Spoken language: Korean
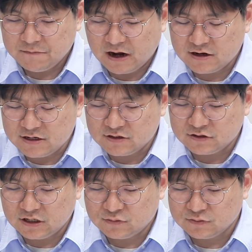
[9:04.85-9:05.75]
박근혜
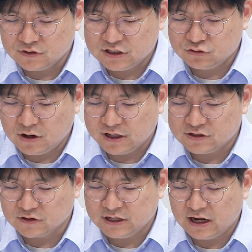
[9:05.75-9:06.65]
전 대통령 기소한 게
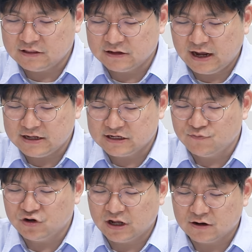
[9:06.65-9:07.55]
정당했느냐 이
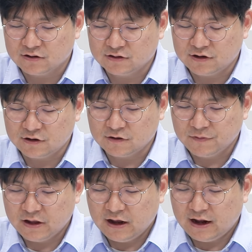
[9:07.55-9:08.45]
질문이 아, 나왔거든요. 예, 예.